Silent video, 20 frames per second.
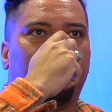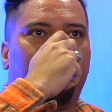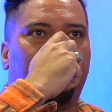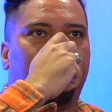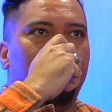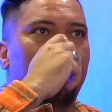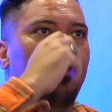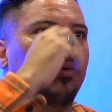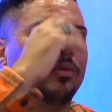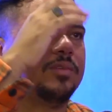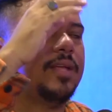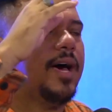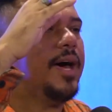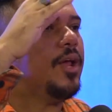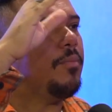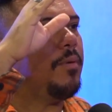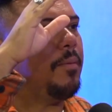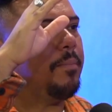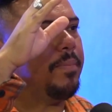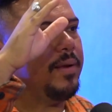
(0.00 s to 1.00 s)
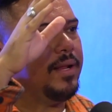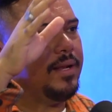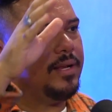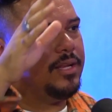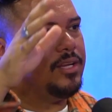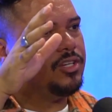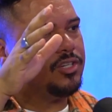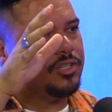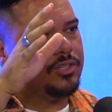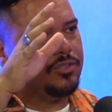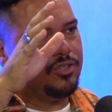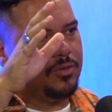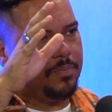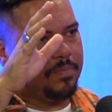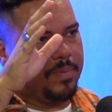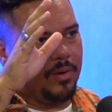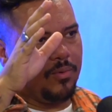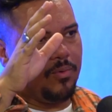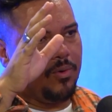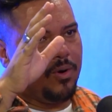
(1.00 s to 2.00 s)
montar uma playlist de
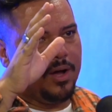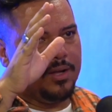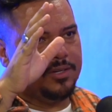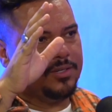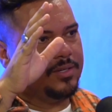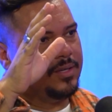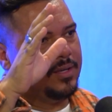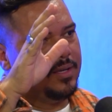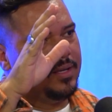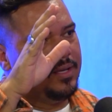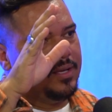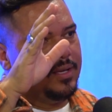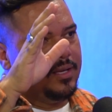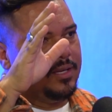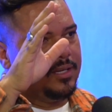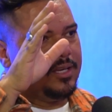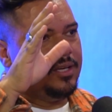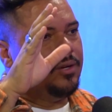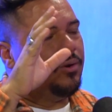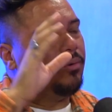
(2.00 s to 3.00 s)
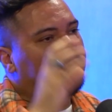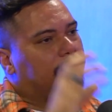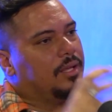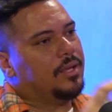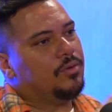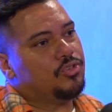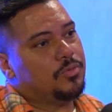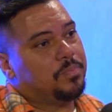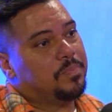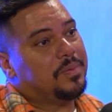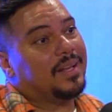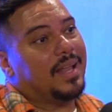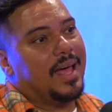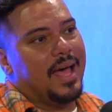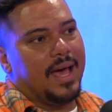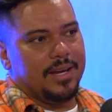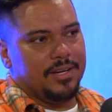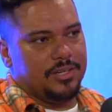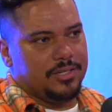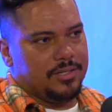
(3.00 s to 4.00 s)
pagode que não tem os
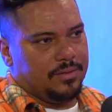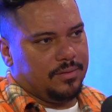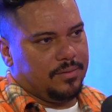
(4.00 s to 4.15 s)
pilares.